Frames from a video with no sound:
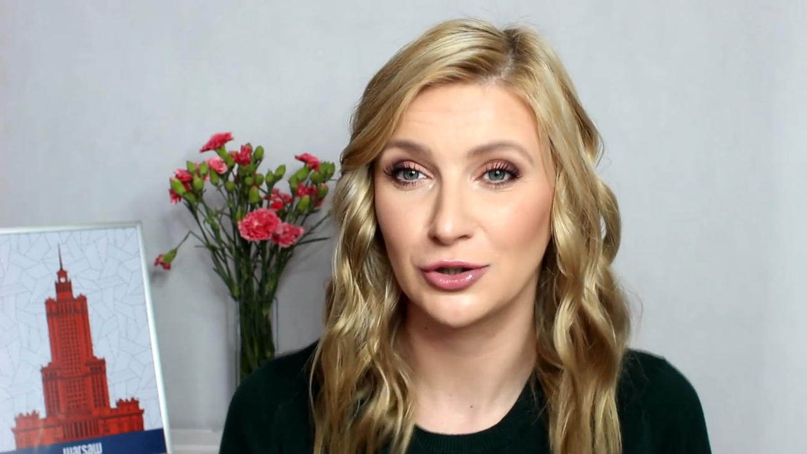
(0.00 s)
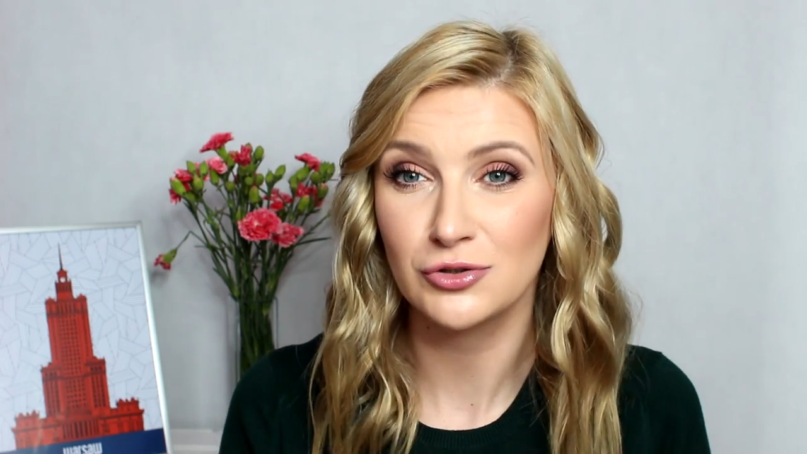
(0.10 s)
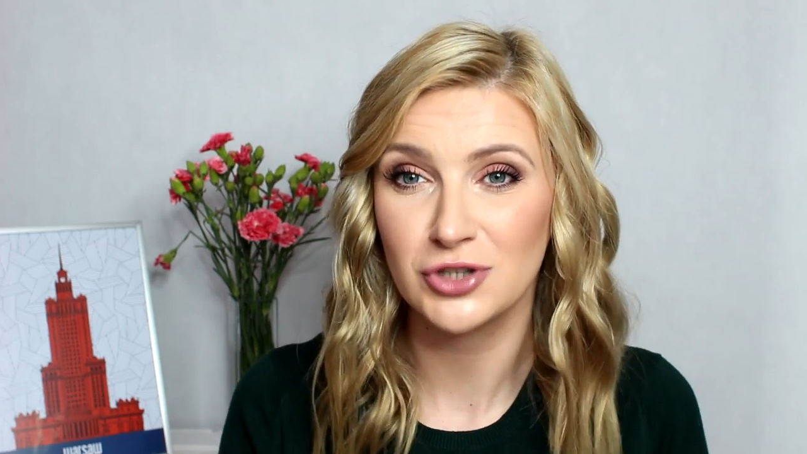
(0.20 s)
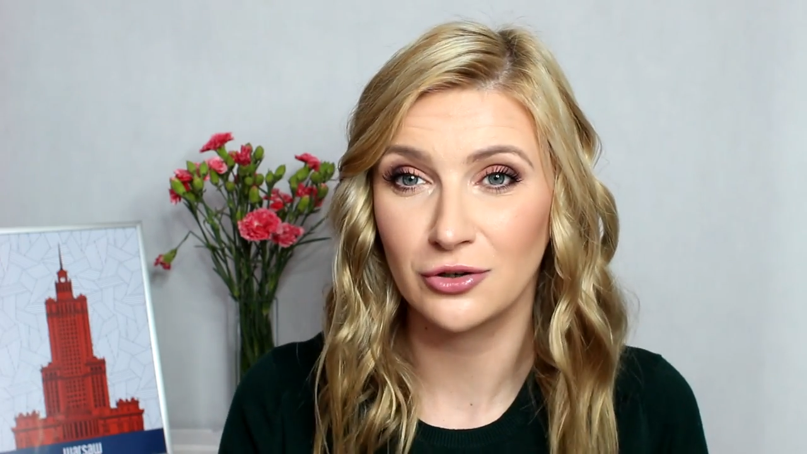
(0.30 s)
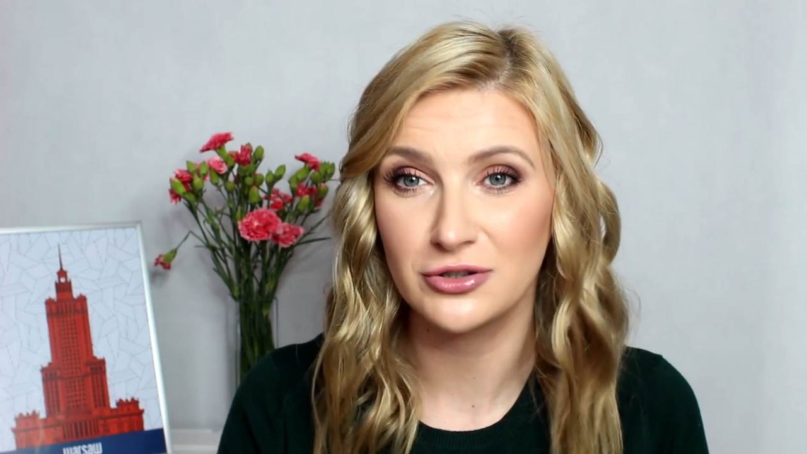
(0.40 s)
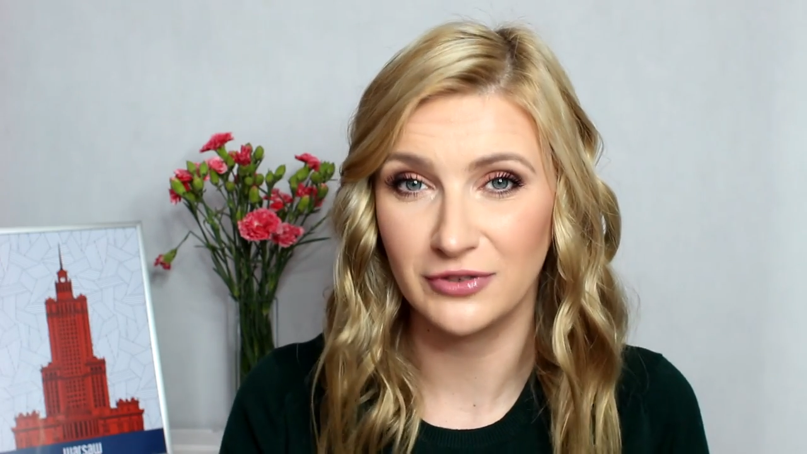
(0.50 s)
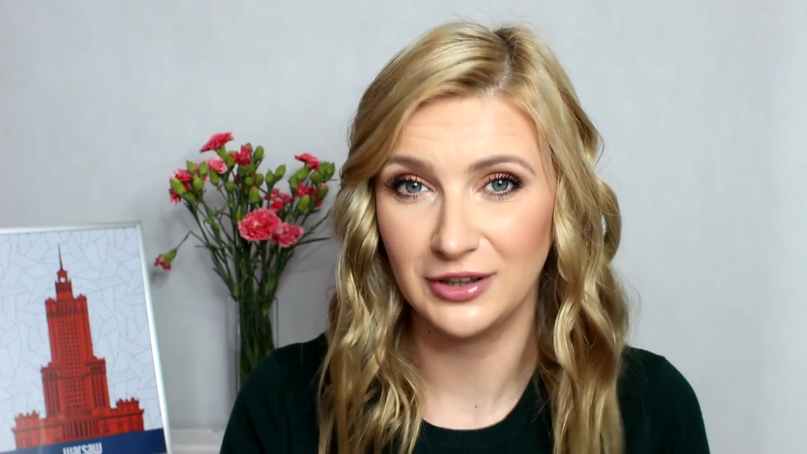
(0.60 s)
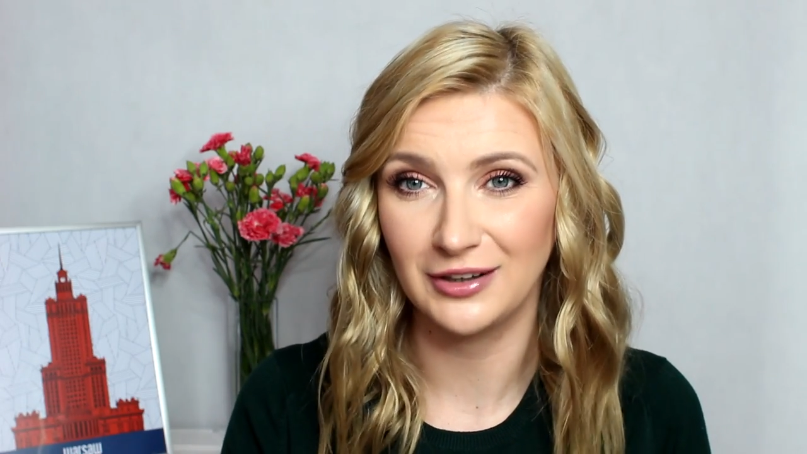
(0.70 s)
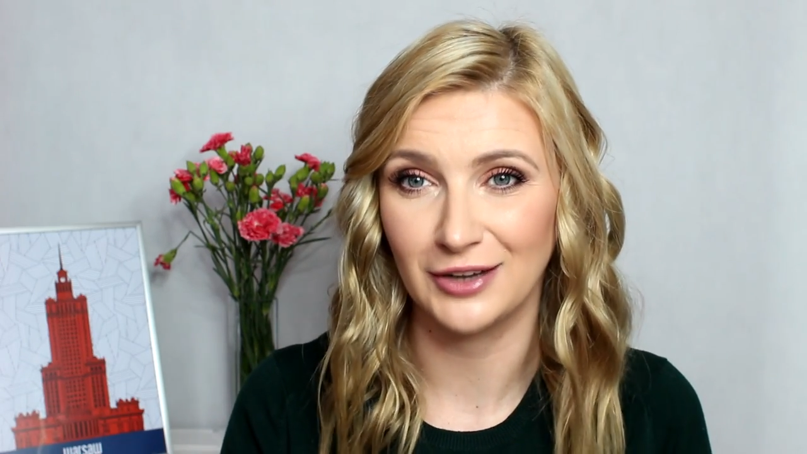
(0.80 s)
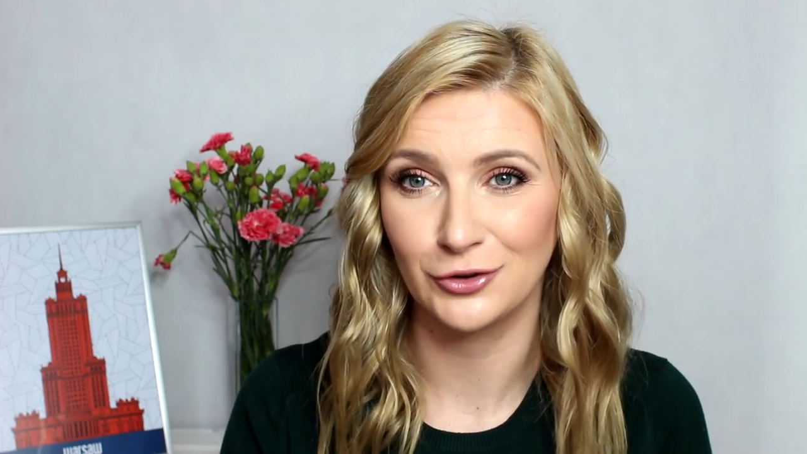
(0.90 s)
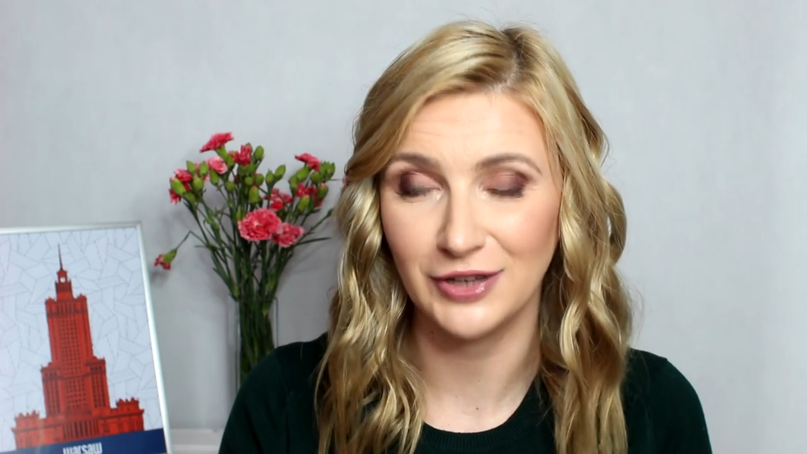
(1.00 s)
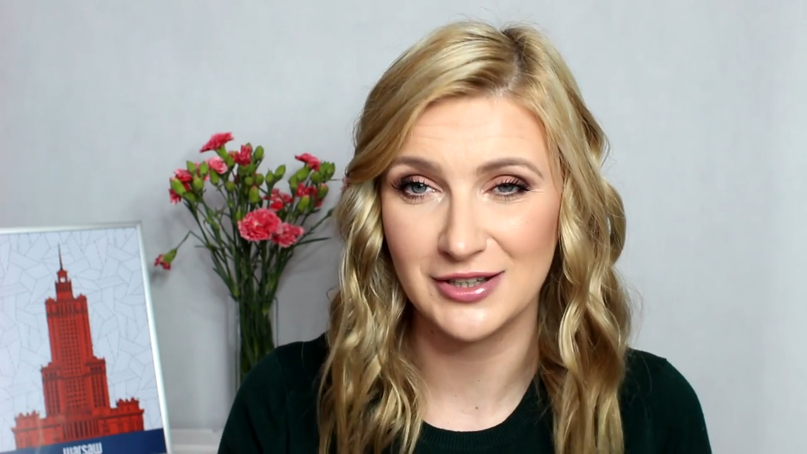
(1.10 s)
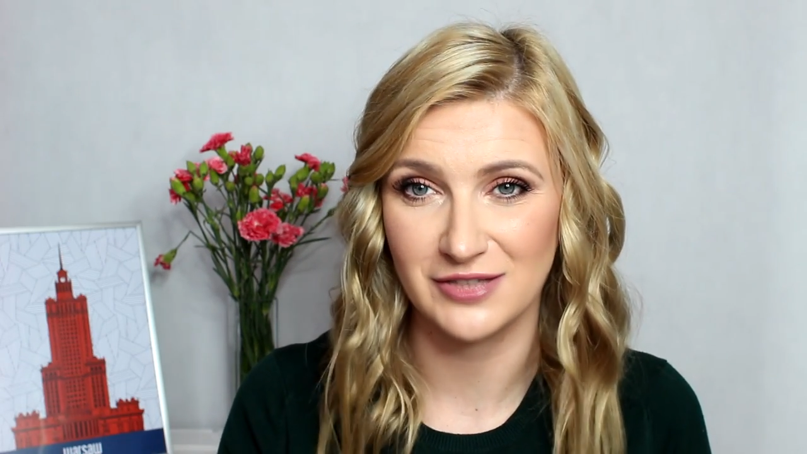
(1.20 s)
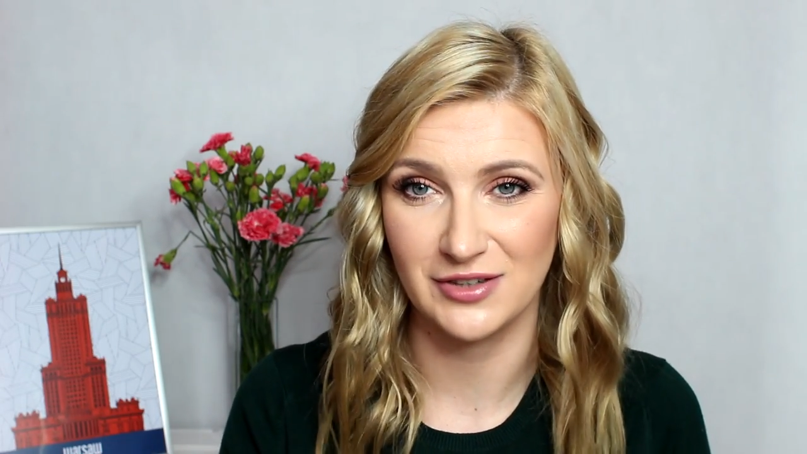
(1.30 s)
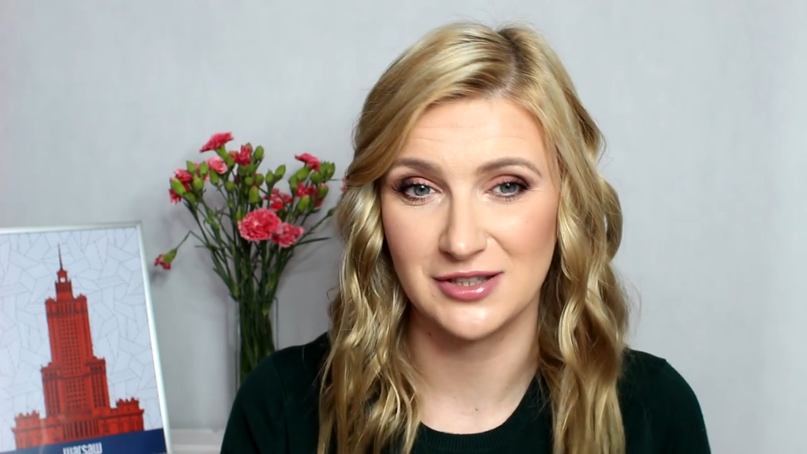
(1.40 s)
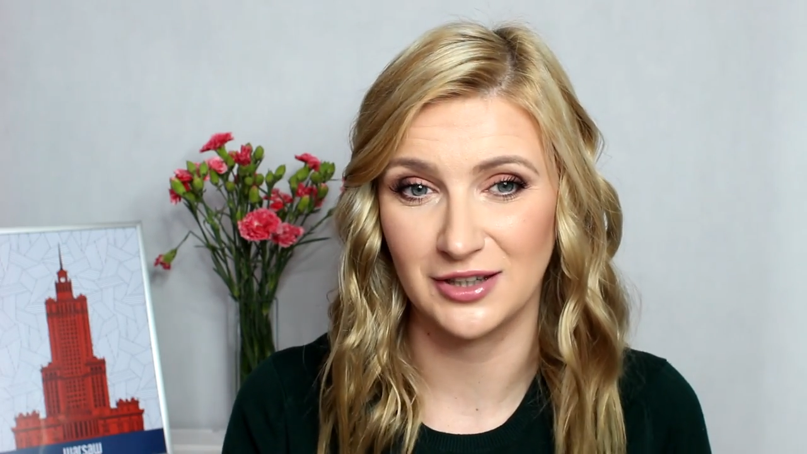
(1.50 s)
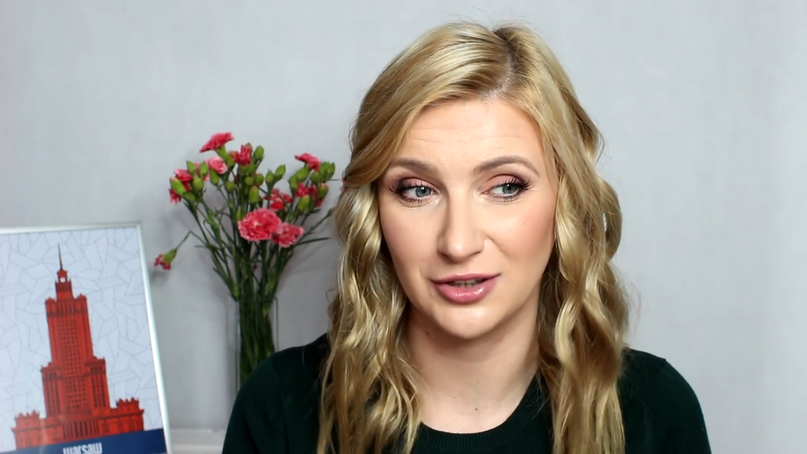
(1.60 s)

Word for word: To z czegoś wynika. To nie jest kwestia